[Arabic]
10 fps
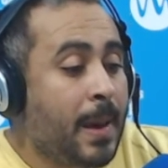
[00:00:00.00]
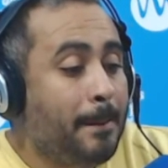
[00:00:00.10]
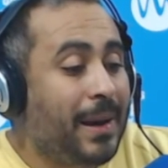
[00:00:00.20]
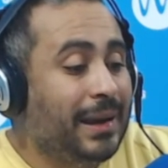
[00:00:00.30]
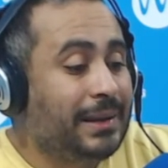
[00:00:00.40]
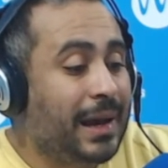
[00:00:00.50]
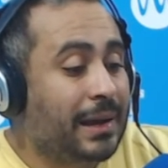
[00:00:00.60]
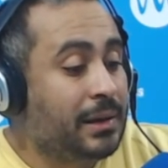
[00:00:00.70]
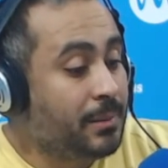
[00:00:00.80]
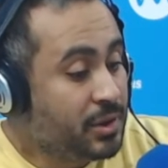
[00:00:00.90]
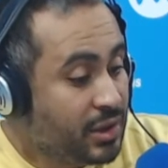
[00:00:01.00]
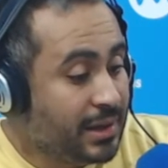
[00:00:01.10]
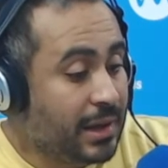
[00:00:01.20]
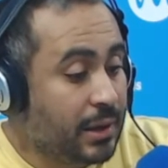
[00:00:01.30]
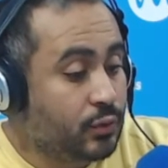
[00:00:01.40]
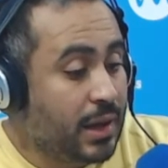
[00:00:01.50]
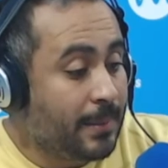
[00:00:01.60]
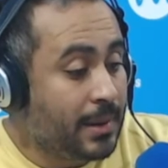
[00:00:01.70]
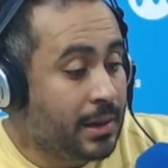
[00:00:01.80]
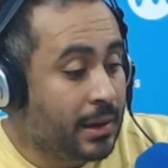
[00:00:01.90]
بعيده عن المجاري الاوديه
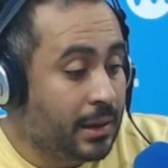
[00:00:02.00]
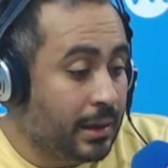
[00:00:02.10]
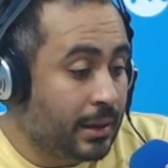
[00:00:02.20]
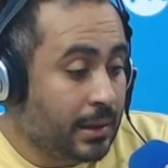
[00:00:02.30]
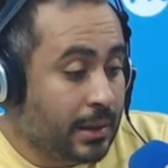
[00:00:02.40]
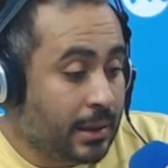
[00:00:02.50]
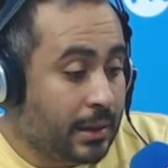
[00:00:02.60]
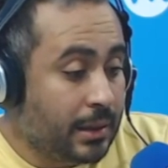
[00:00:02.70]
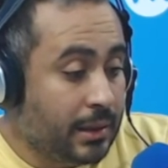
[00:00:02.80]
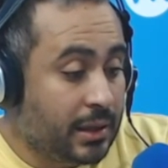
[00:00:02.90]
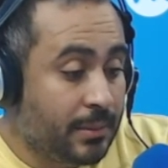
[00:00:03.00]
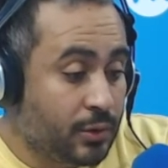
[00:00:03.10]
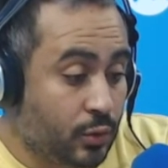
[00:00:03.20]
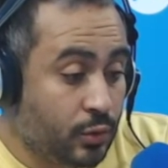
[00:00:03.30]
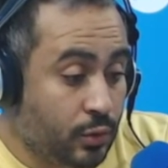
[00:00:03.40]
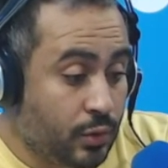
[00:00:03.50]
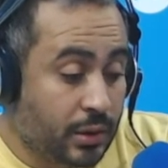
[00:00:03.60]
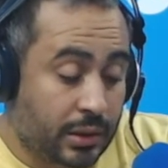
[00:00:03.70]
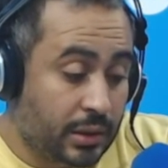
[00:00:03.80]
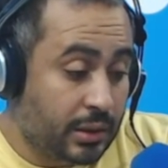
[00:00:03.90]
من آه، كما يقولوا
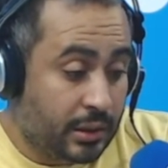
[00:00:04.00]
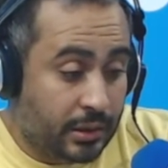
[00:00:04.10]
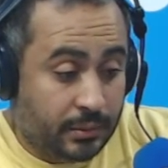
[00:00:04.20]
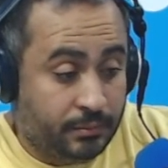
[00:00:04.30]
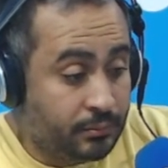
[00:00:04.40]
آه،